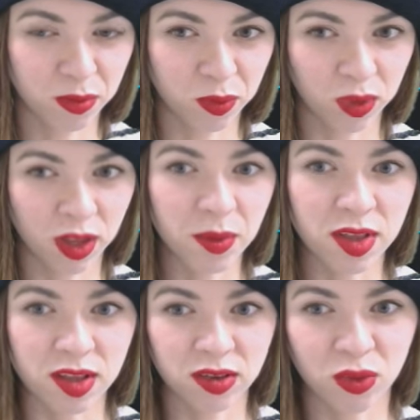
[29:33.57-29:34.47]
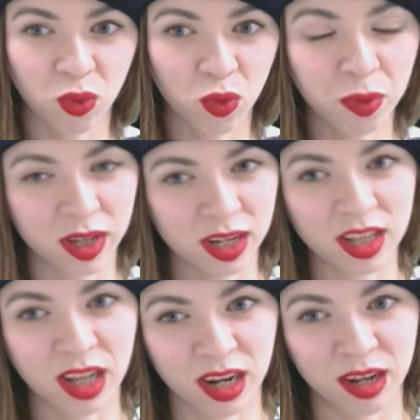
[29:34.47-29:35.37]
もうダメですここまで来
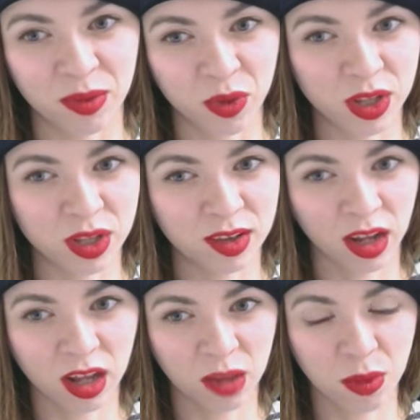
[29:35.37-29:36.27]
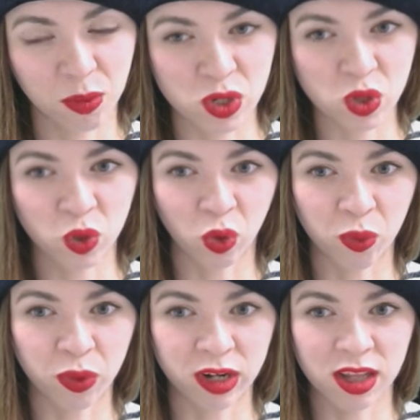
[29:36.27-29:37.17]
たらもう3回目もしようと
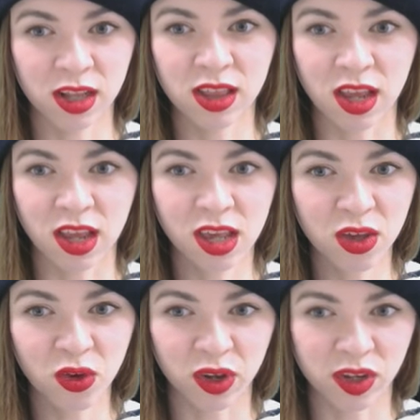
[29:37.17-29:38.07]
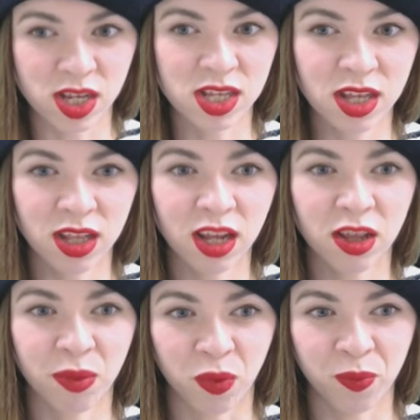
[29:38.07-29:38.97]
思わないだって勢いが全然ないん
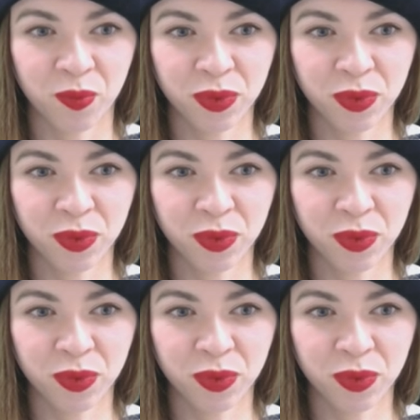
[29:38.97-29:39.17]
だもん